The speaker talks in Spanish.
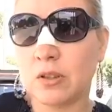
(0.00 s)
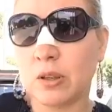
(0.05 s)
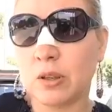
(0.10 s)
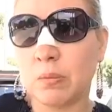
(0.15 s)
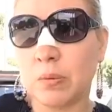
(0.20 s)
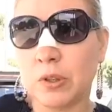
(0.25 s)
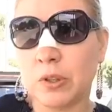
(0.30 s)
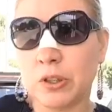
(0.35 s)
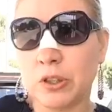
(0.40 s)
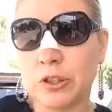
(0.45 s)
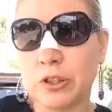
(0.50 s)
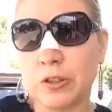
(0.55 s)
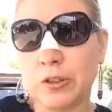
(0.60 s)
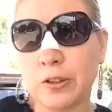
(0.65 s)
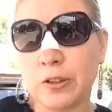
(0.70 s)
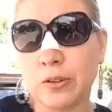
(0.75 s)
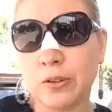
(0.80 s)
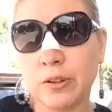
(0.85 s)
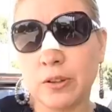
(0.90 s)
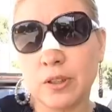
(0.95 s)
su
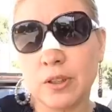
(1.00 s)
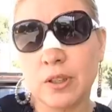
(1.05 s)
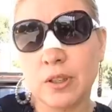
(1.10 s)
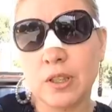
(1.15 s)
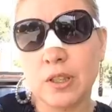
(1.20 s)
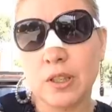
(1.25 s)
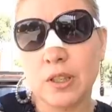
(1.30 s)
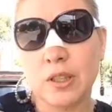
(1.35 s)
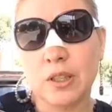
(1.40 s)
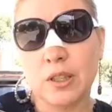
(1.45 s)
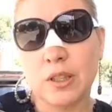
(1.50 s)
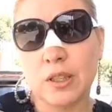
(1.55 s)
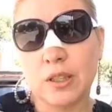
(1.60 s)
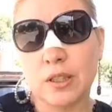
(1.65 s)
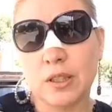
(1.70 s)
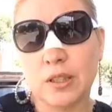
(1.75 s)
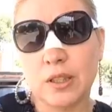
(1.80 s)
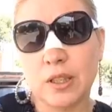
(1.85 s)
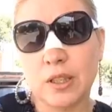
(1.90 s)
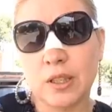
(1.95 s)
apoyo.
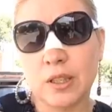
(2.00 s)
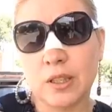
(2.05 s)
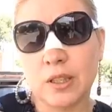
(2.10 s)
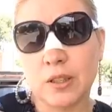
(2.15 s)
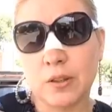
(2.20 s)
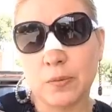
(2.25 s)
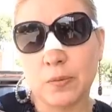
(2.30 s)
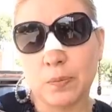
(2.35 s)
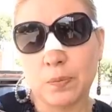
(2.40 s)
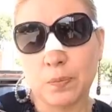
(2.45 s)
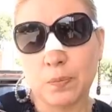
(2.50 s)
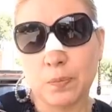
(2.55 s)
Este,